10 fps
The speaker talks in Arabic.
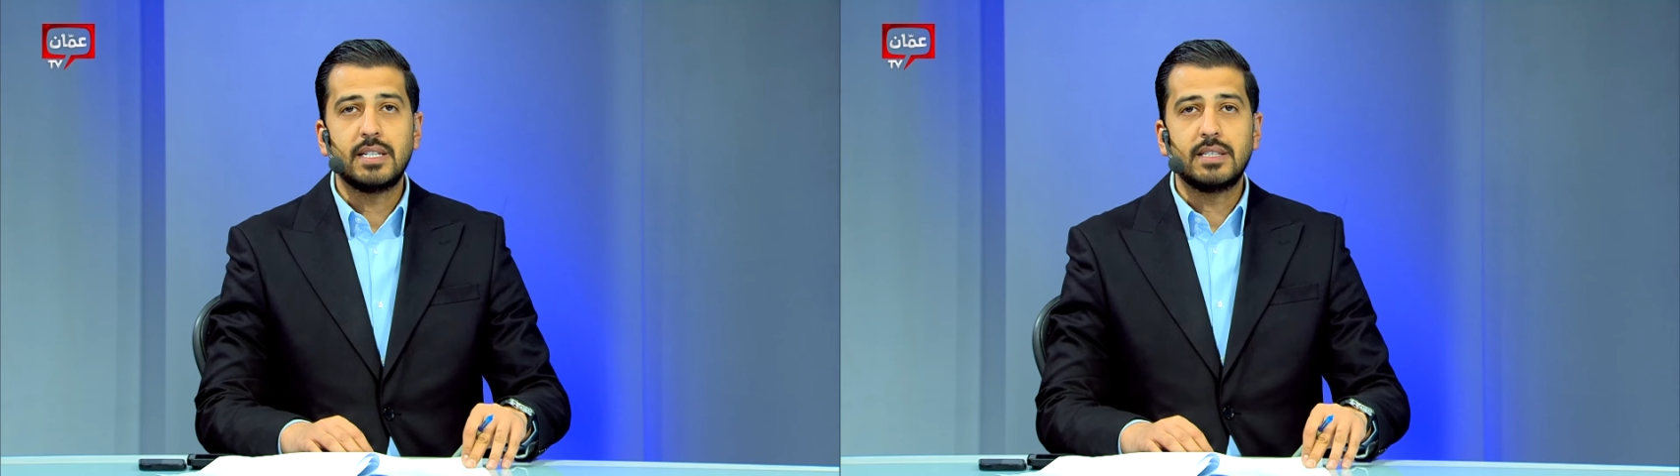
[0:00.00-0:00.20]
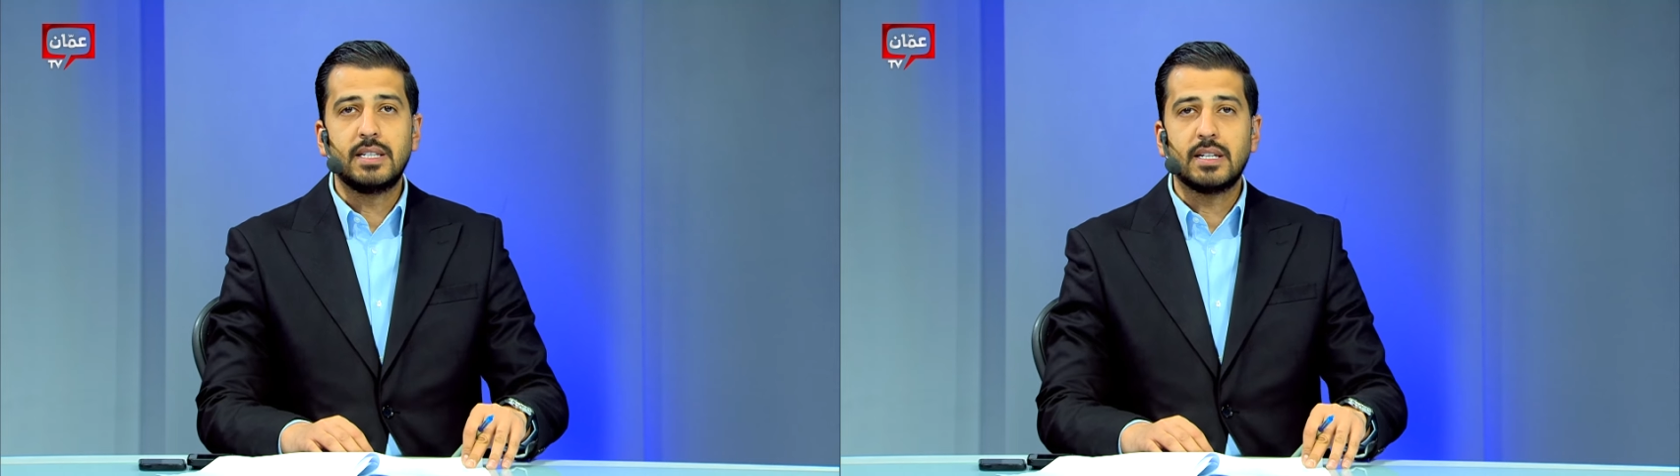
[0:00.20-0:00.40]

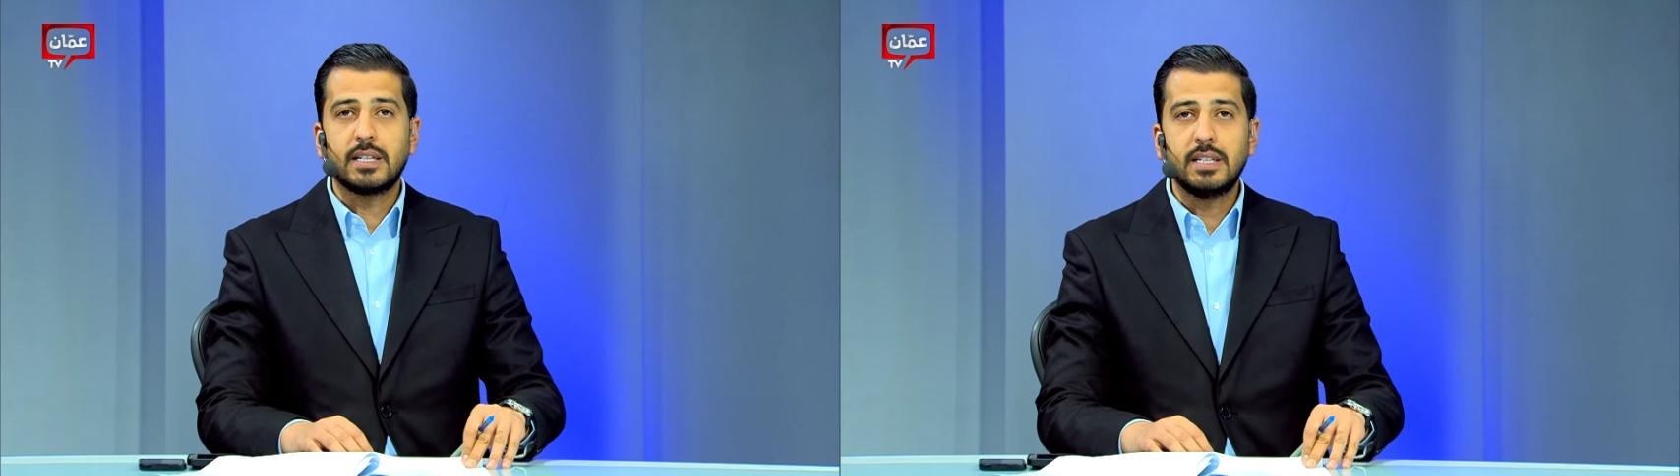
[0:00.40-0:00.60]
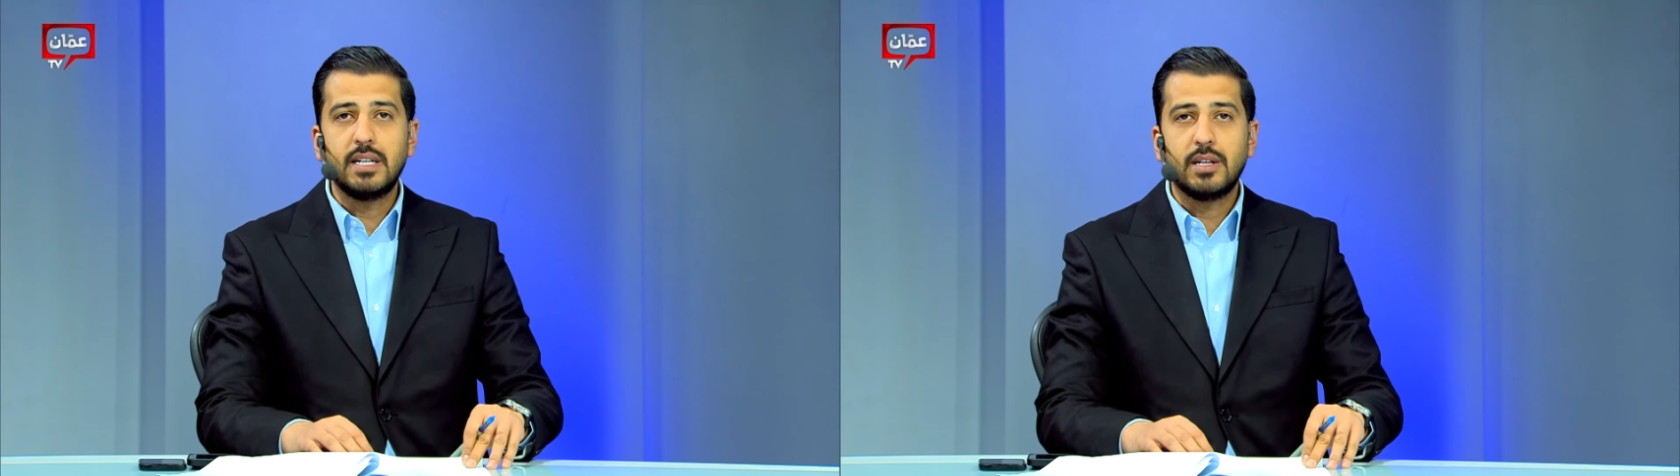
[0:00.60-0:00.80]

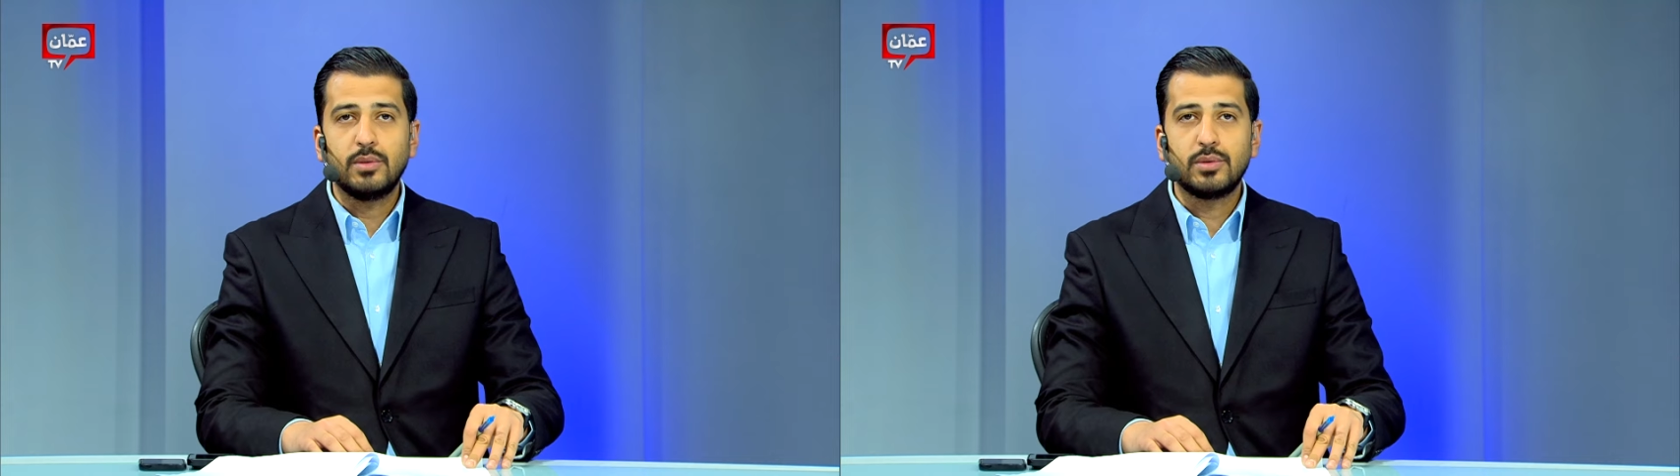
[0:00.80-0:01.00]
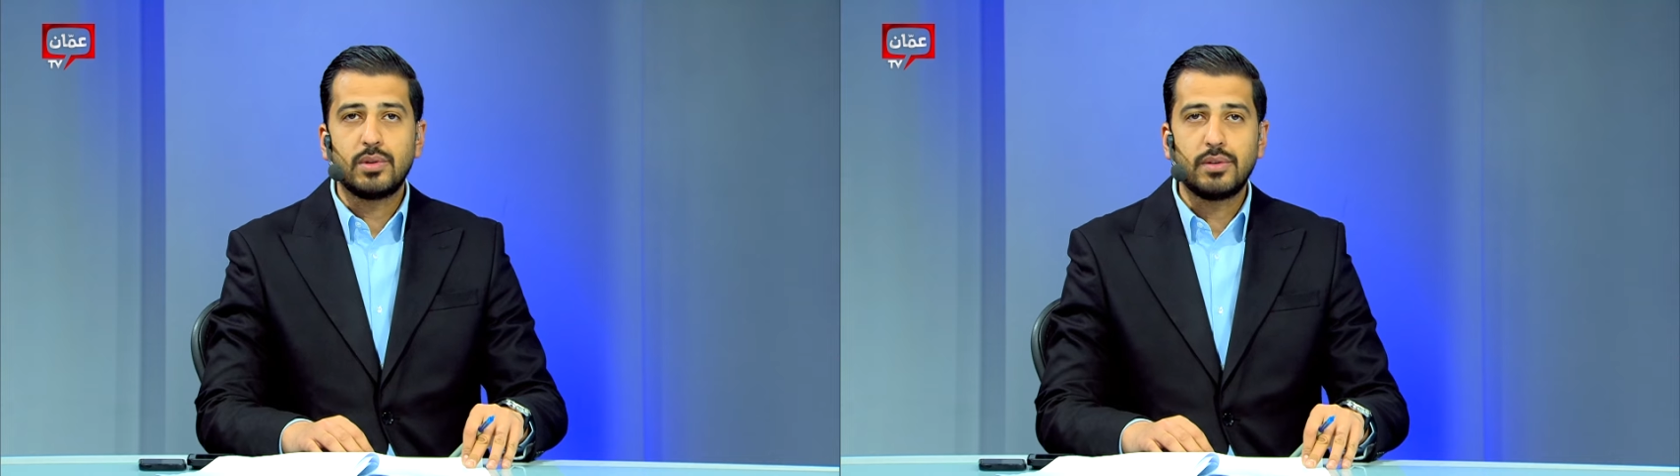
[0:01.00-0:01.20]
الديرانية
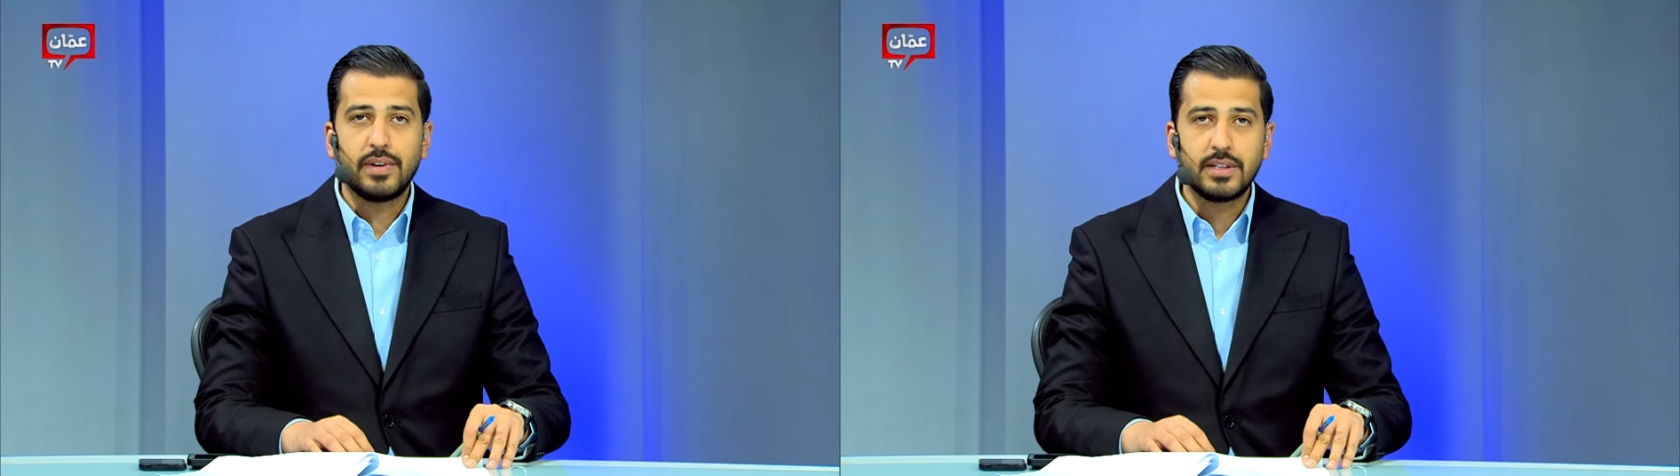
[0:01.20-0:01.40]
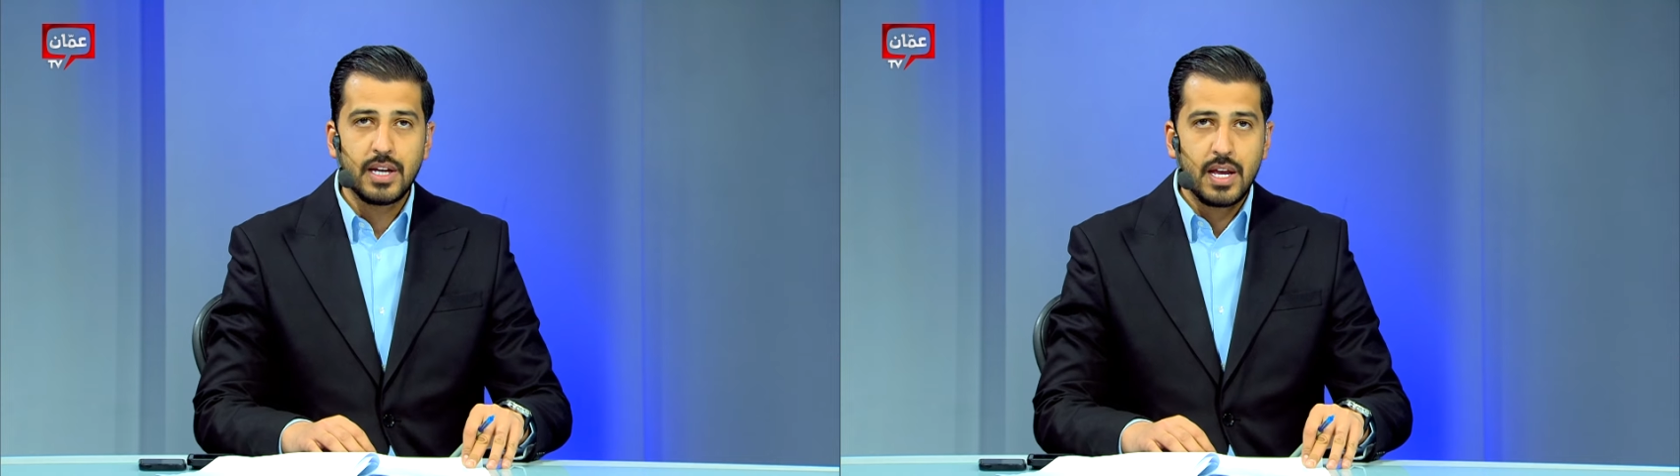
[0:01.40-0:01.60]
عضو غرفة